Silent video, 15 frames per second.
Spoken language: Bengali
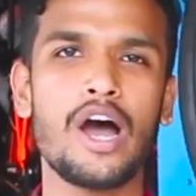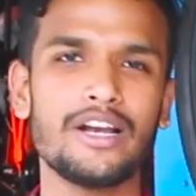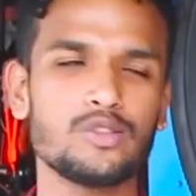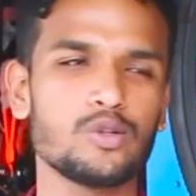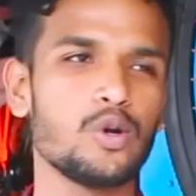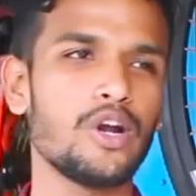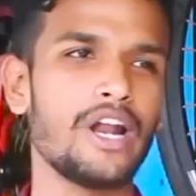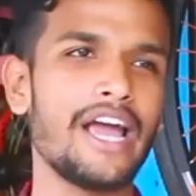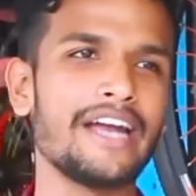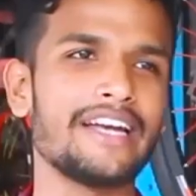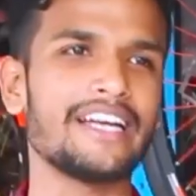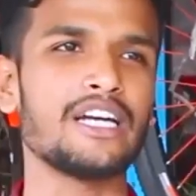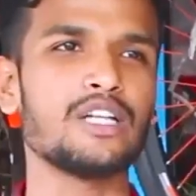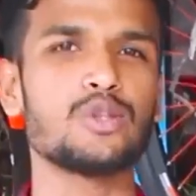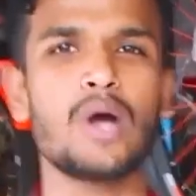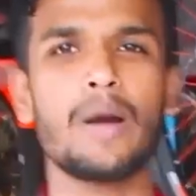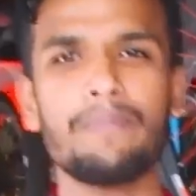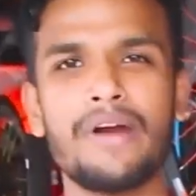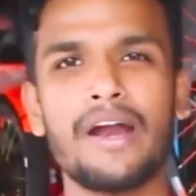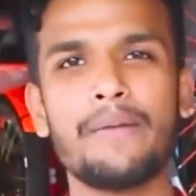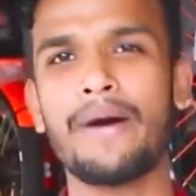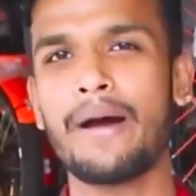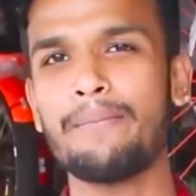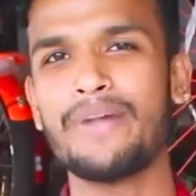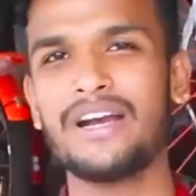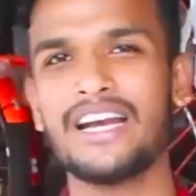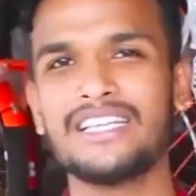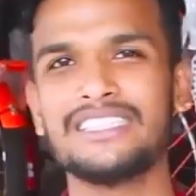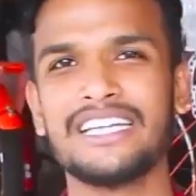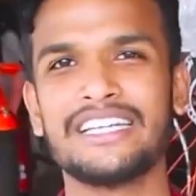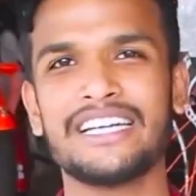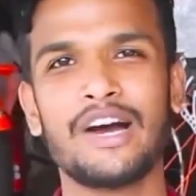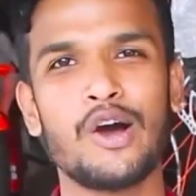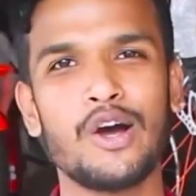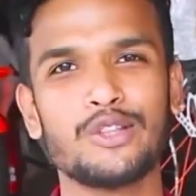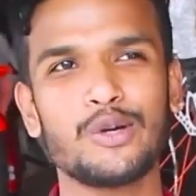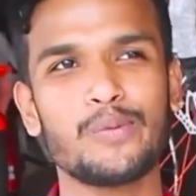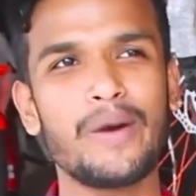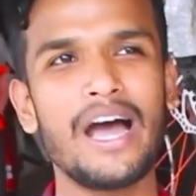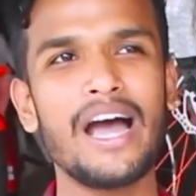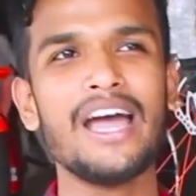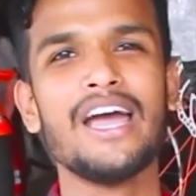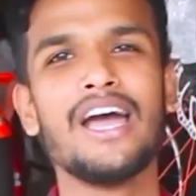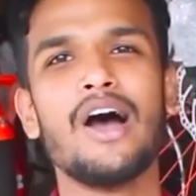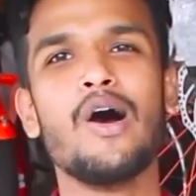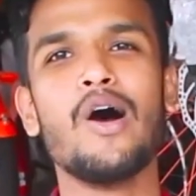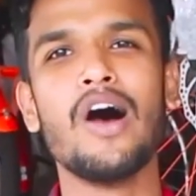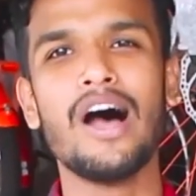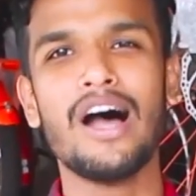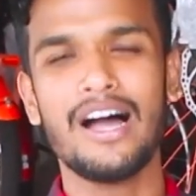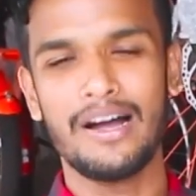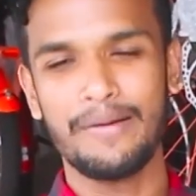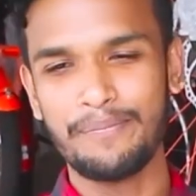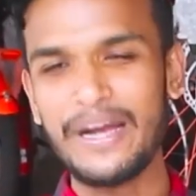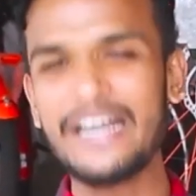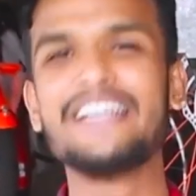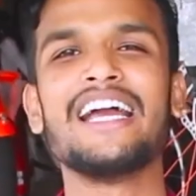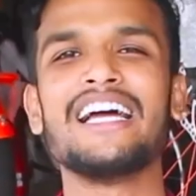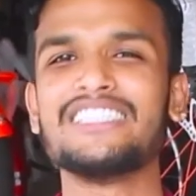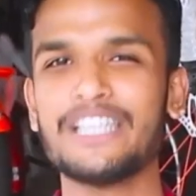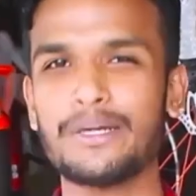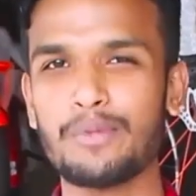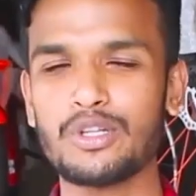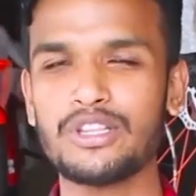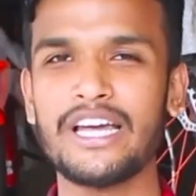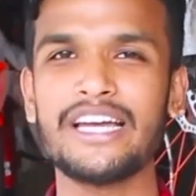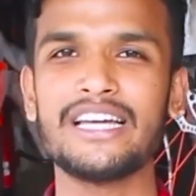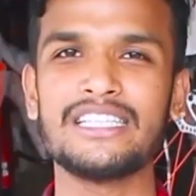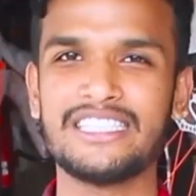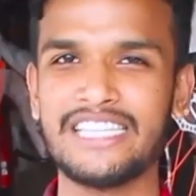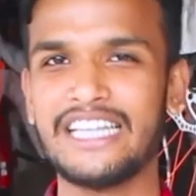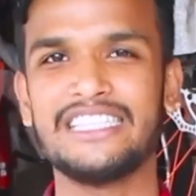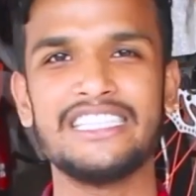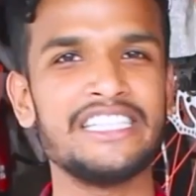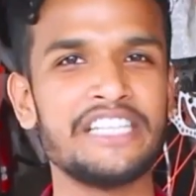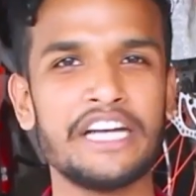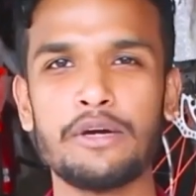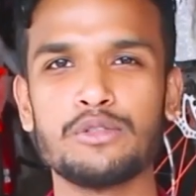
হওয়ার তুলনায় এটা কিন্তু আপনারা ভাববেন না যে এটা হয়তো বা মিড রেঞ্জের মধ্যেই চেঞ্জিংটা